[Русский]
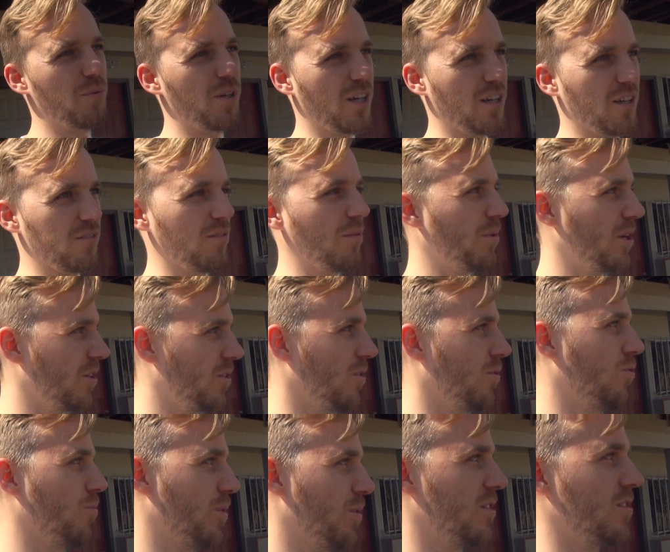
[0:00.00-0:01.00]
приехать в Америку и
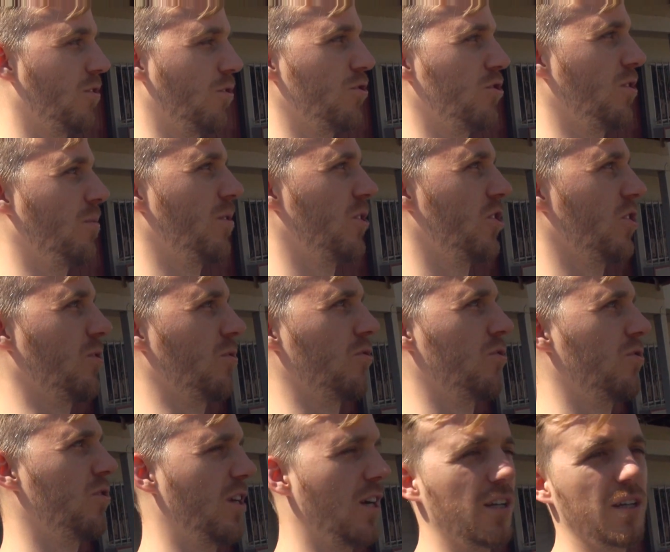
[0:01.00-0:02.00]
купить срочно машину?
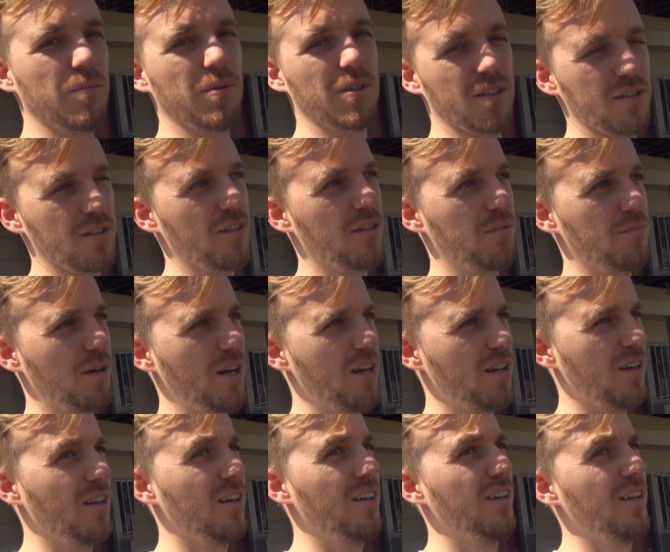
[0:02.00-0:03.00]
Как им это сделать
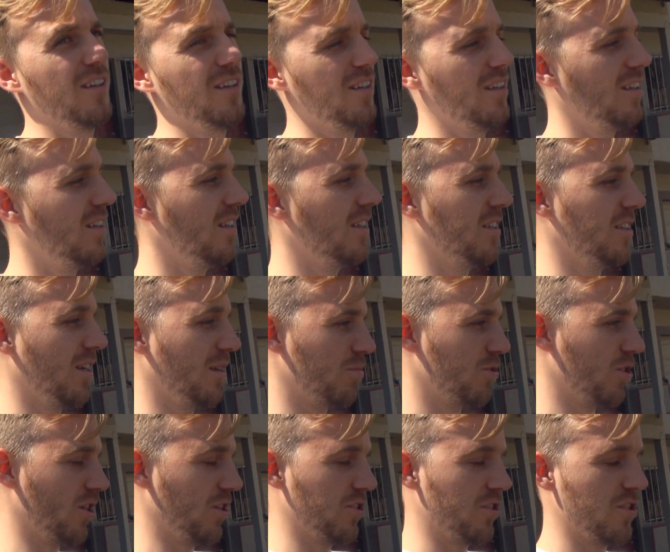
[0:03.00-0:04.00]
правильно и не
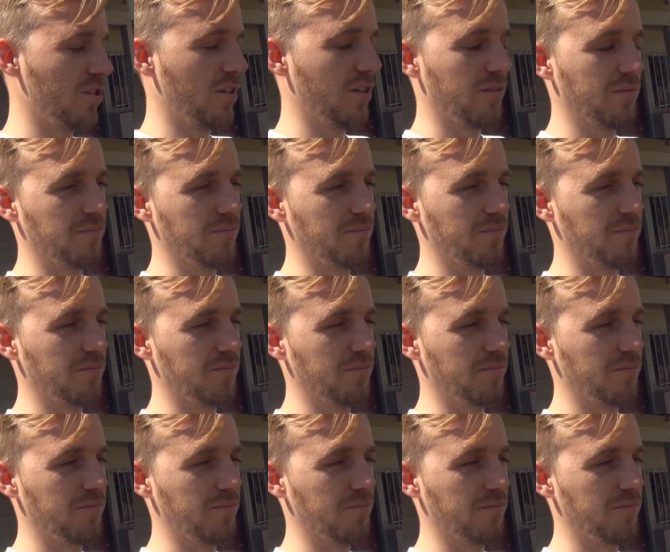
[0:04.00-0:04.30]
обжечься?